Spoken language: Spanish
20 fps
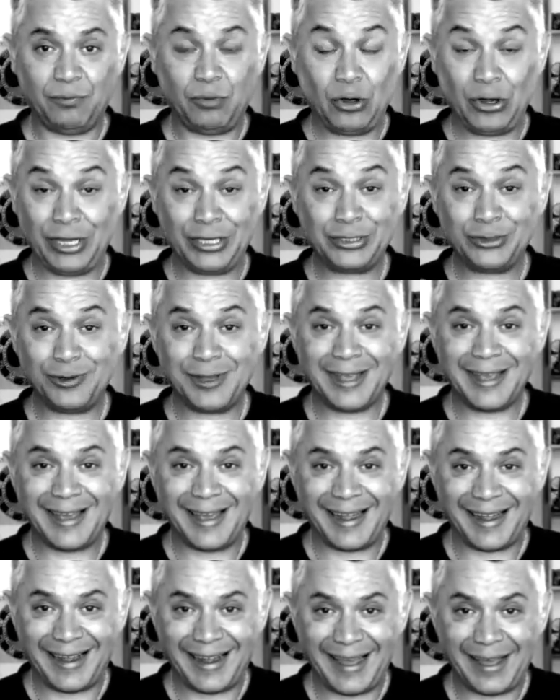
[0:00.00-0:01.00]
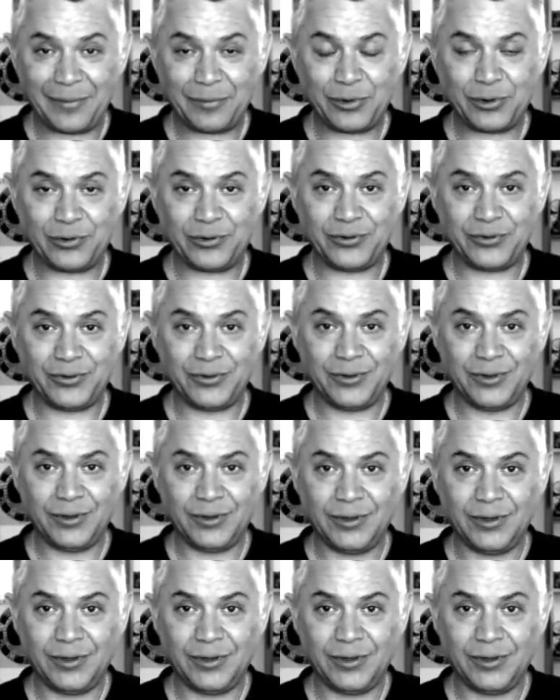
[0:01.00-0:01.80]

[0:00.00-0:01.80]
Por eso encarnamos.